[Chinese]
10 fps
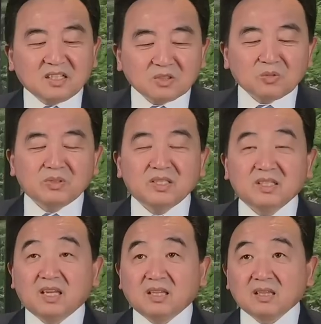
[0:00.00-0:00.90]
个东西
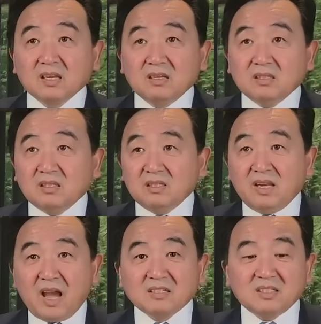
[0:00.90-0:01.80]
呢，
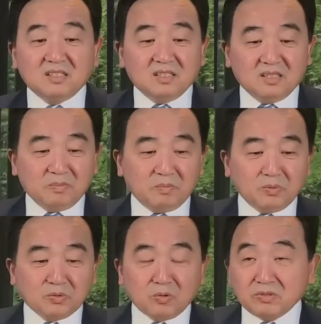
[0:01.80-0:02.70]
粮食。
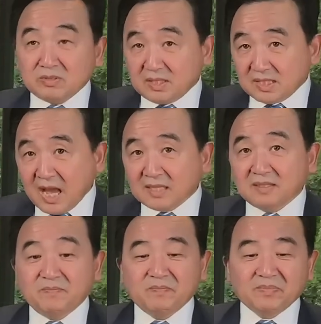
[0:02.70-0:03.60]
不同于其他的，
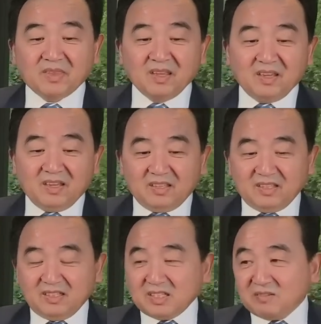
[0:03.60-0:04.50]

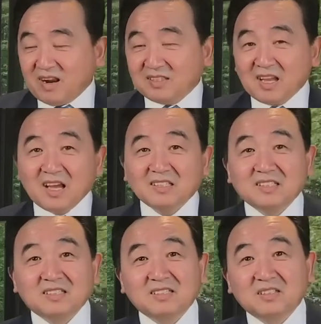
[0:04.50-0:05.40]
你吃完了他还得
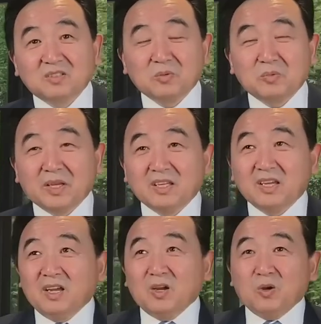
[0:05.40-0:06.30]
吃，对不对？
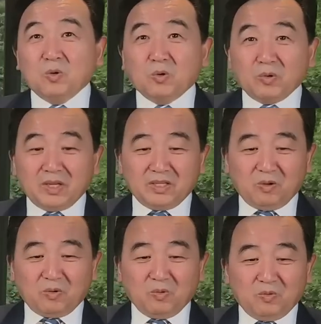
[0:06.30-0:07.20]
货柜
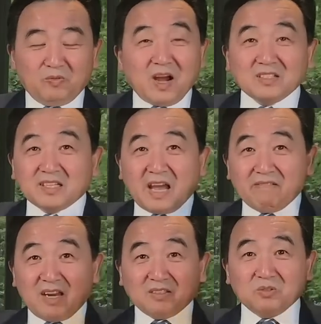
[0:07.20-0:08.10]
有房子盖
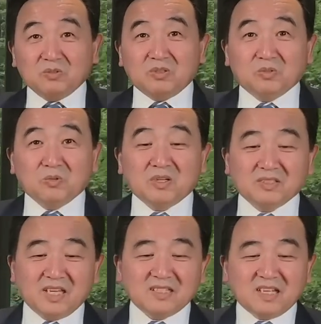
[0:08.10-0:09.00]
完都是多少
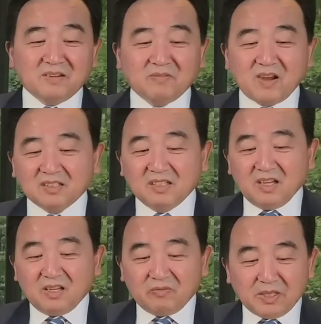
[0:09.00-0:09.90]
年在那放着，
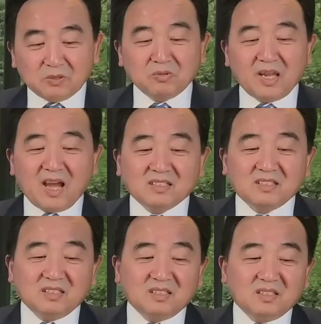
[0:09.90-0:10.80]
唯独粮
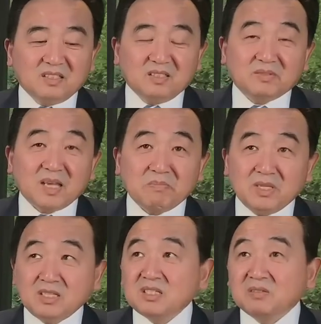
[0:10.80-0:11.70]
食，在
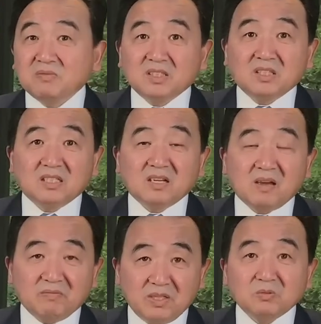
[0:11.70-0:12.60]
民生问题上，
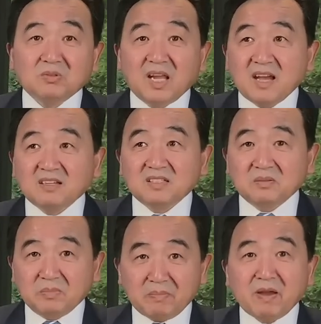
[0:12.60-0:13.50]
唯独粮食
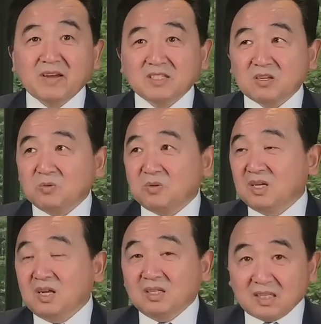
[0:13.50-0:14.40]
没办法凑合，
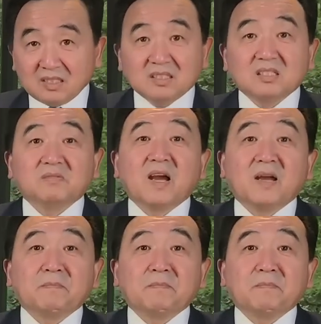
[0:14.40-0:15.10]
他得吃饭，